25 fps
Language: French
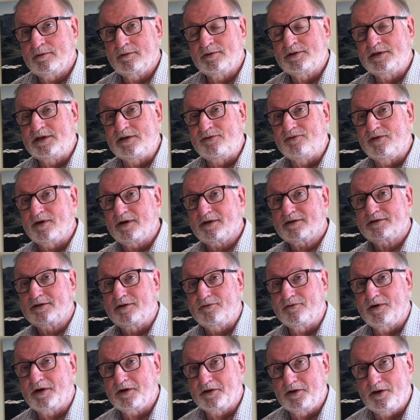diverses
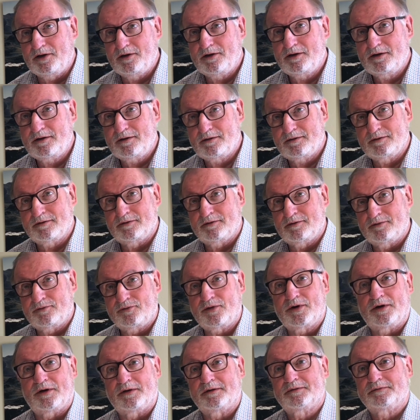et variées.
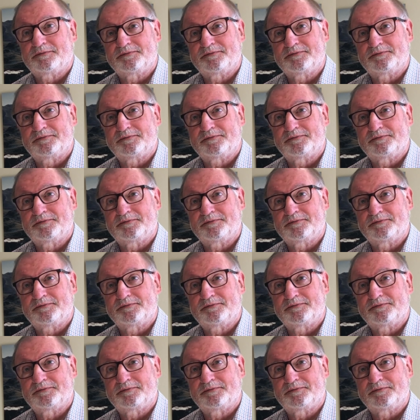voilà.